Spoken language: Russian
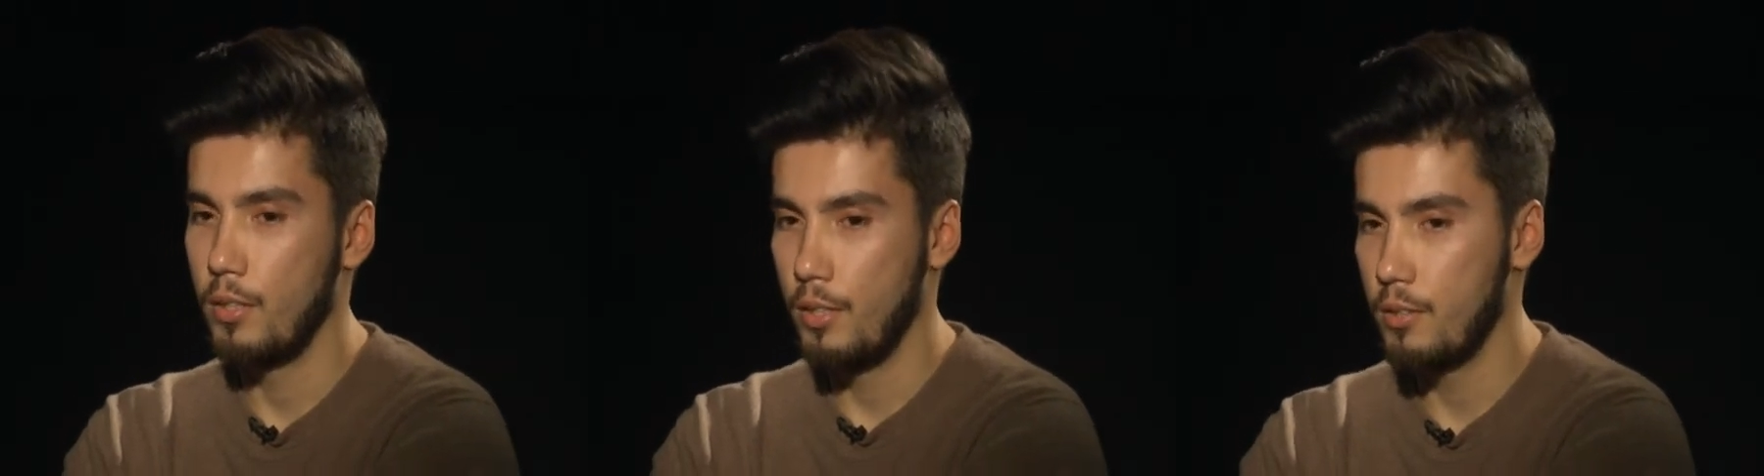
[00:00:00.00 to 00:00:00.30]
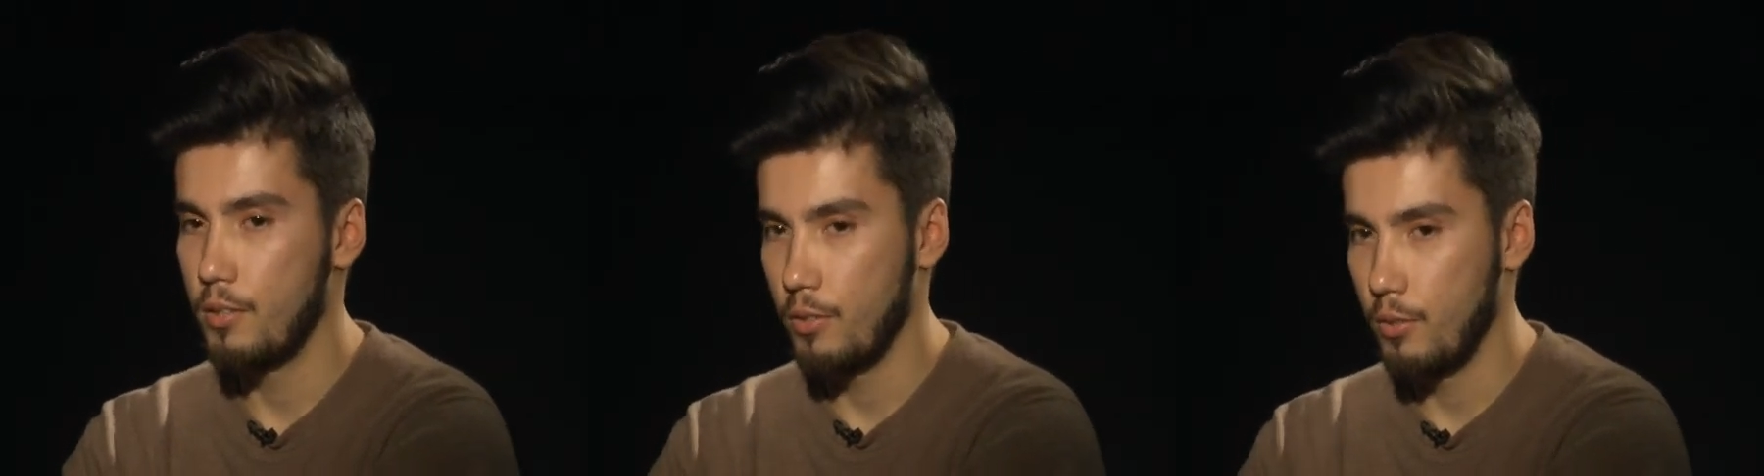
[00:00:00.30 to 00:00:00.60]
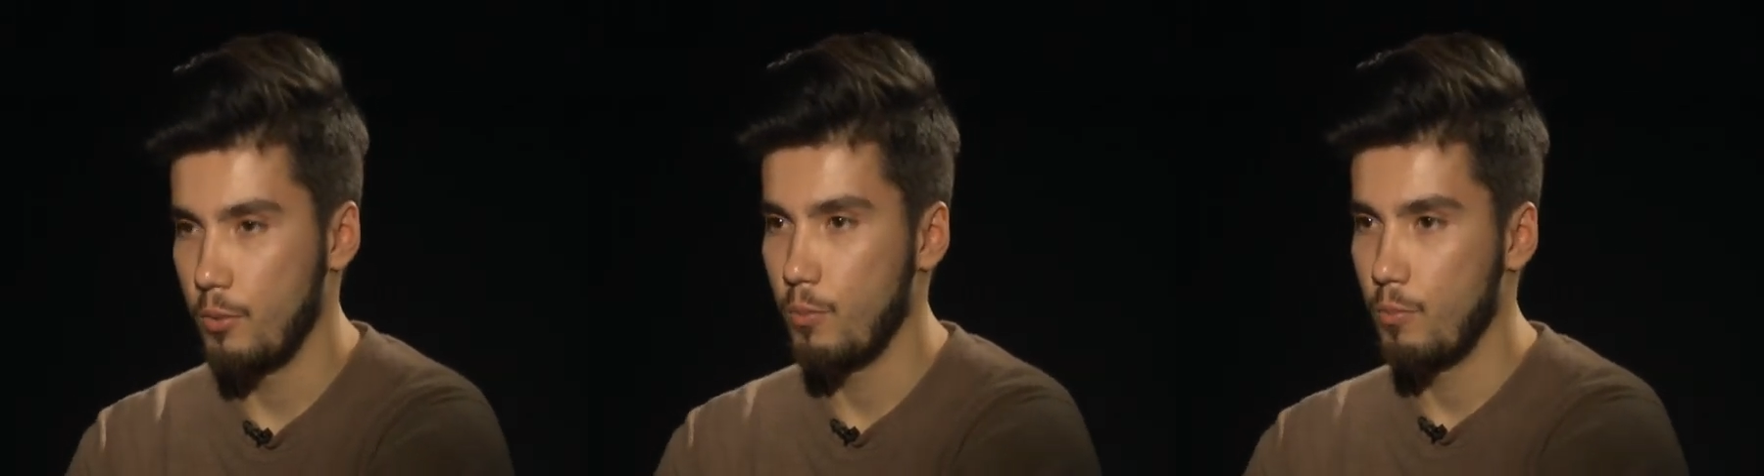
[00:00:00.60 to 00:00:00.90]

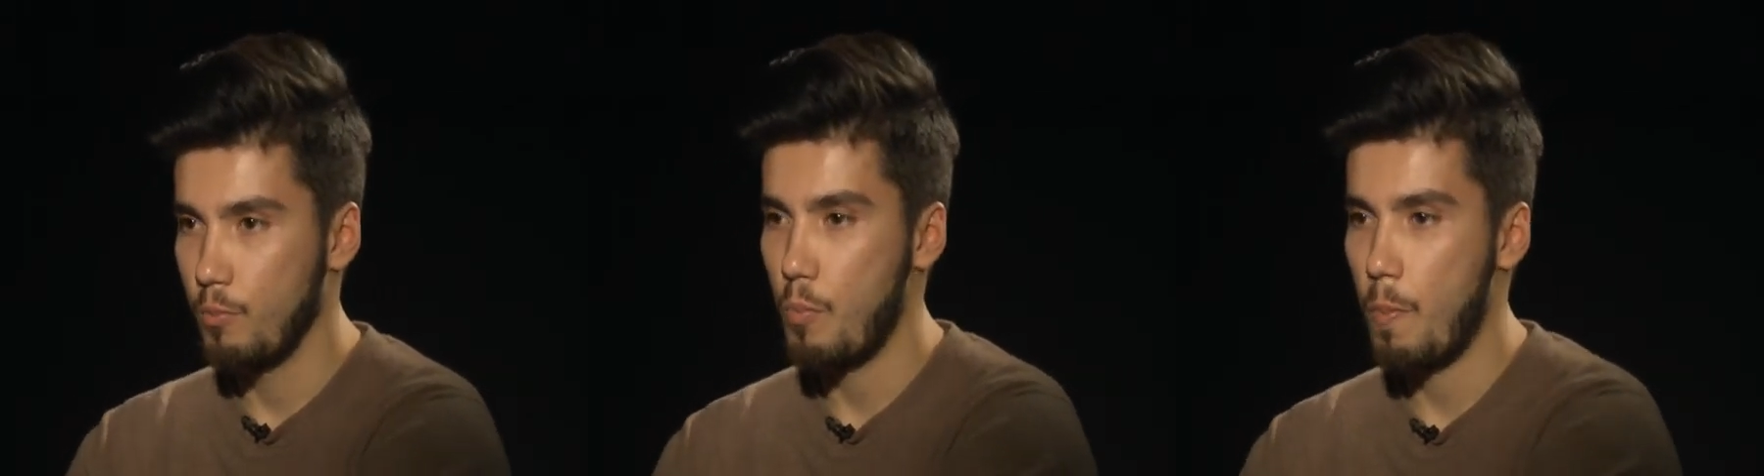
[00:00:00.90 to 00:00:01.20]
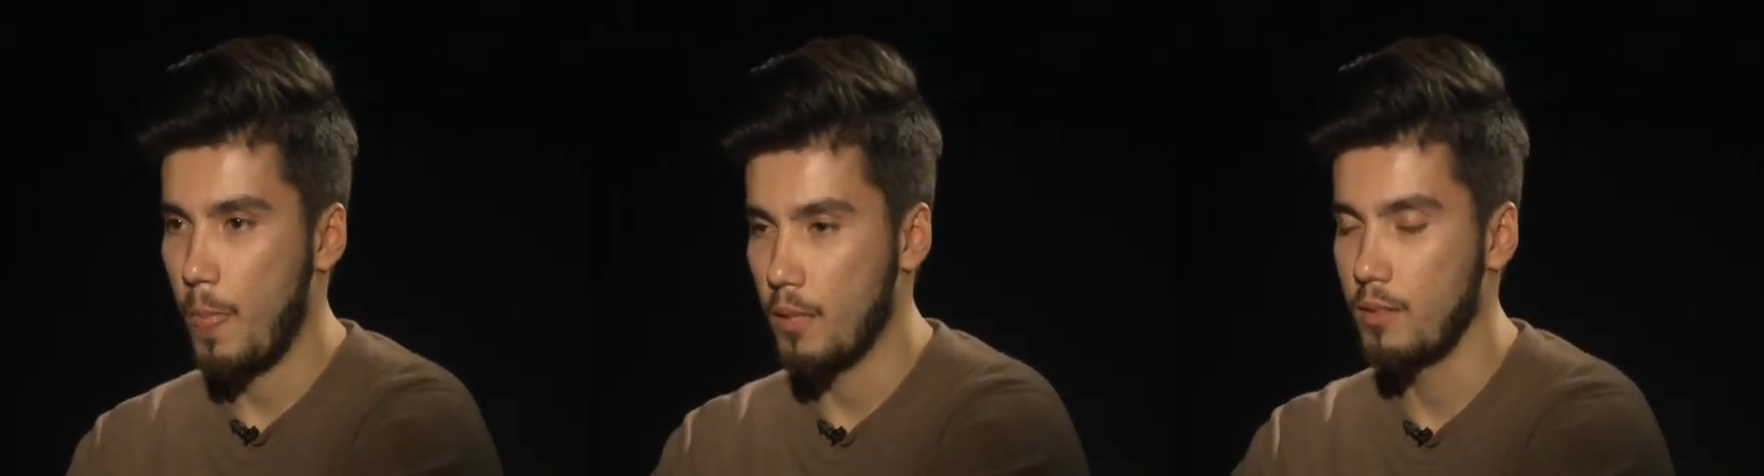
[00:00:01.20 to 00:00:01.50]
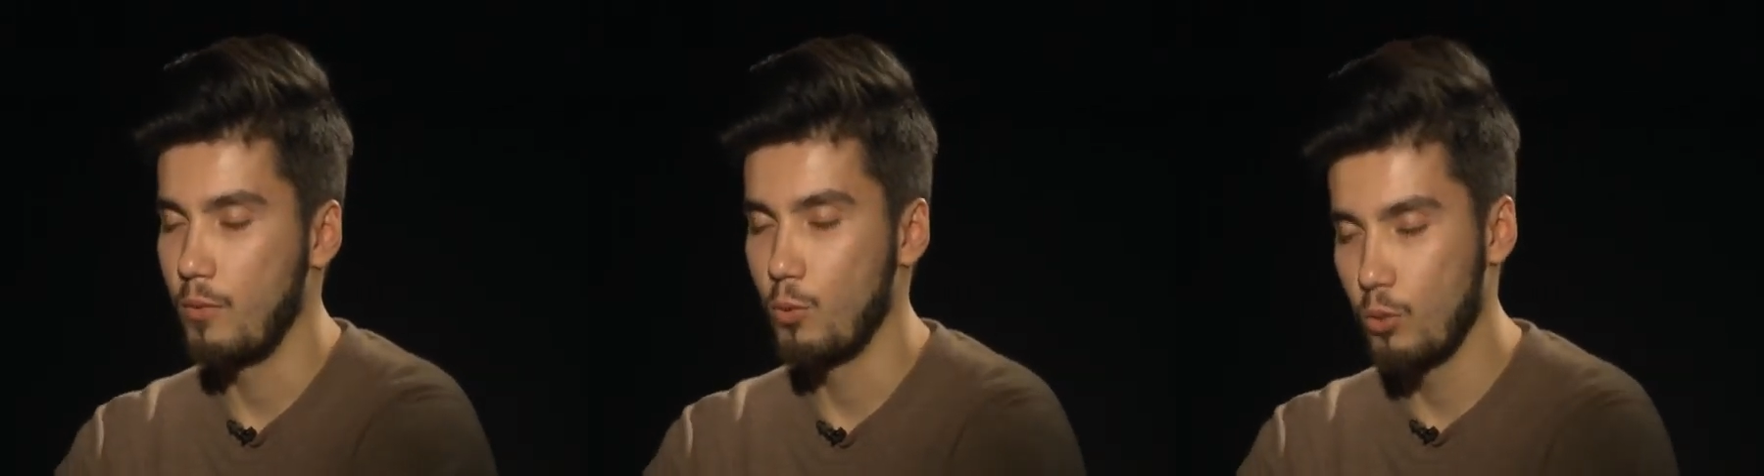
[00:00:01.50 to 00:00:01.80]
Третий
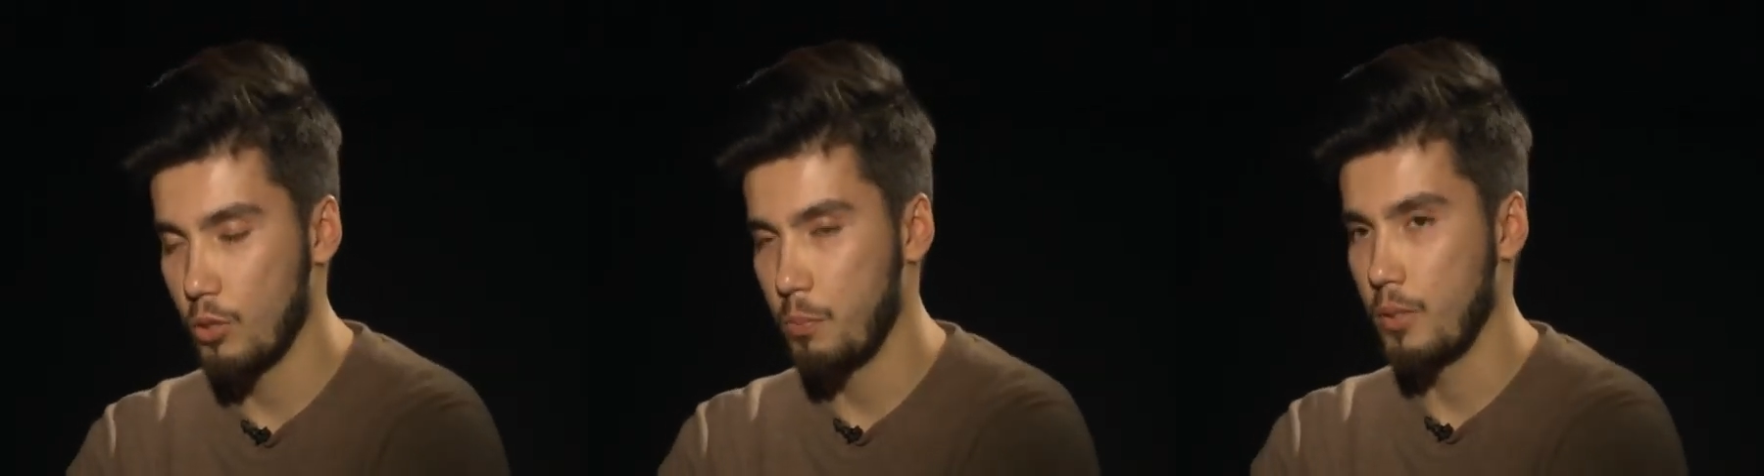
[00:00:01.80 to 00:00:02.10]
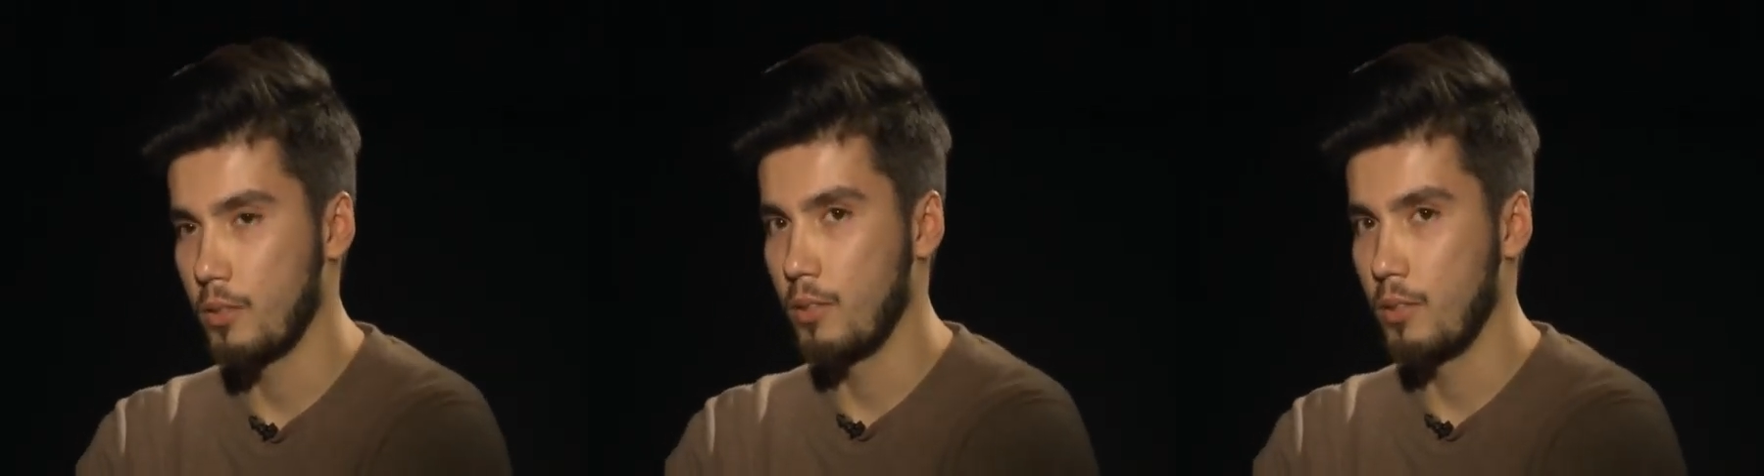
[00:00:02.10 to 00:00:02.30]
Основной наш поэт,